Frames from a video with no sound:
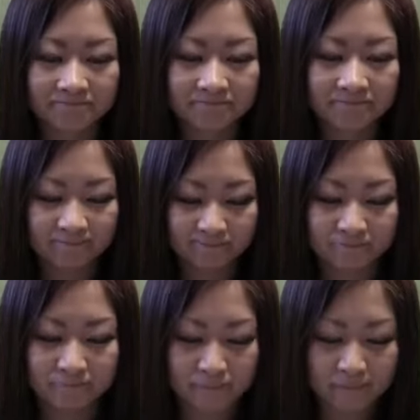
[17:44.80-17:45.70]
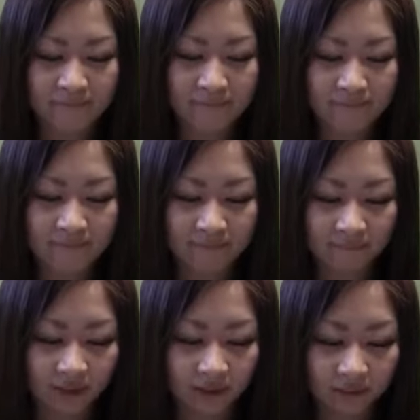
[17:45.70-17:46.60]
ん、うん、香り付けね
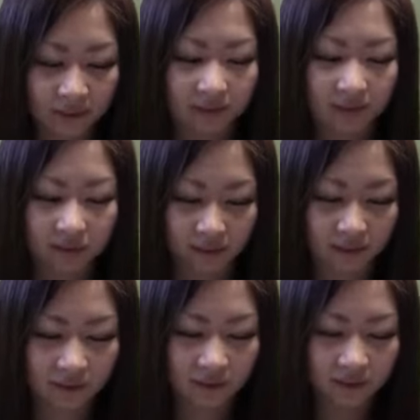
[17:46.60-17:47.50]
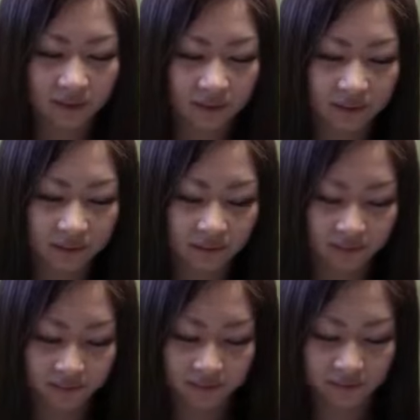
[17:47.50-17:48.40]
確かにな、うん、
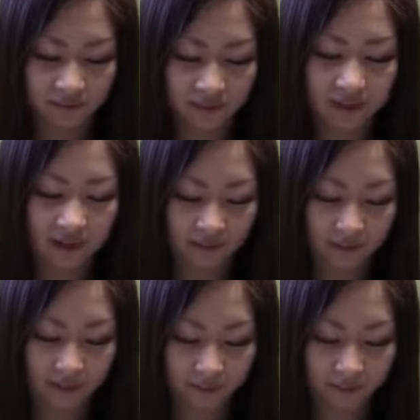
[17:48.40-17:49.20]
そやな